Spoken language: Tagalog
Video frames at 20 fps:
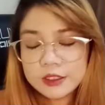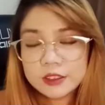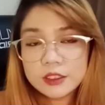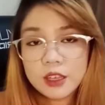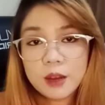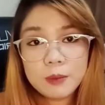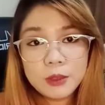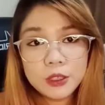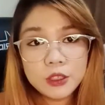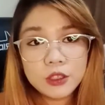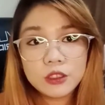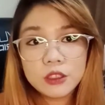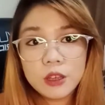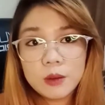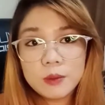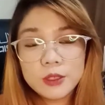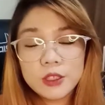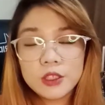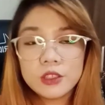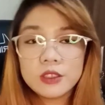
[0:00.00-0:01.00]

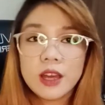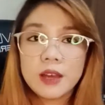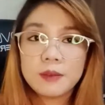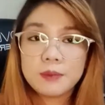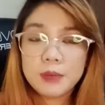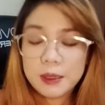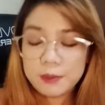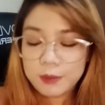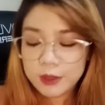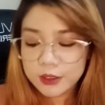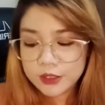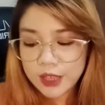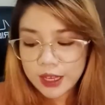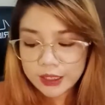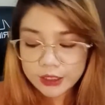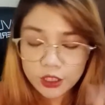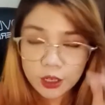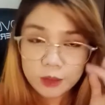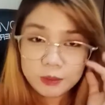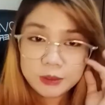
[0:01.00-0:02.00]

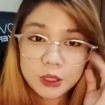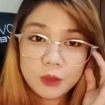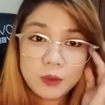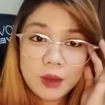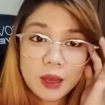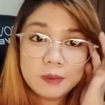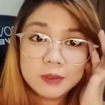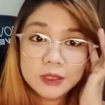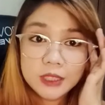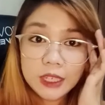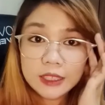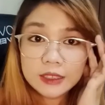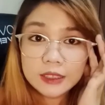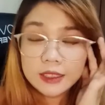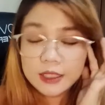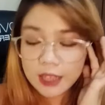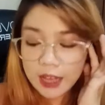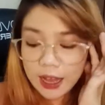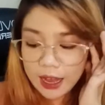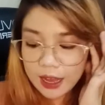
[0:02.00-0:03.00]
www.paypal.com sa website
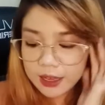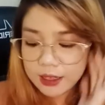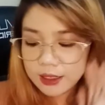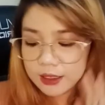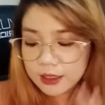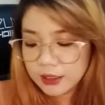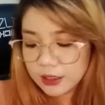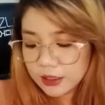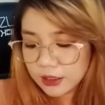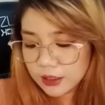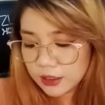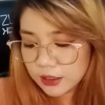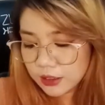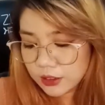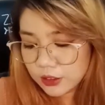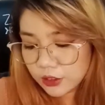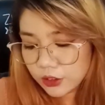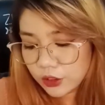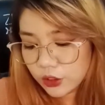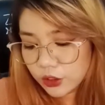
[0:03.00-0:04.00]
nila.
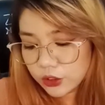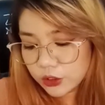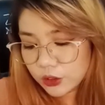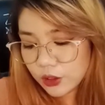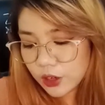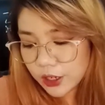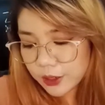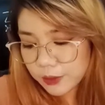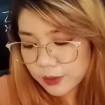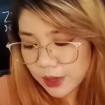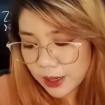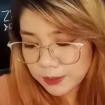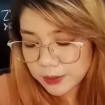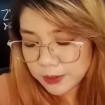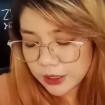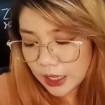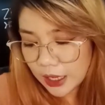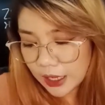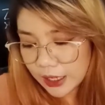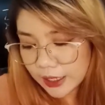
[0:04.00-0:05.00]
Go to our
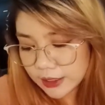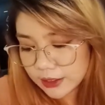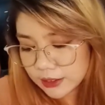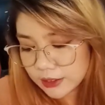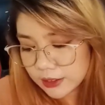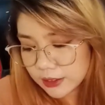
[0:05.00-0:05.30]
website.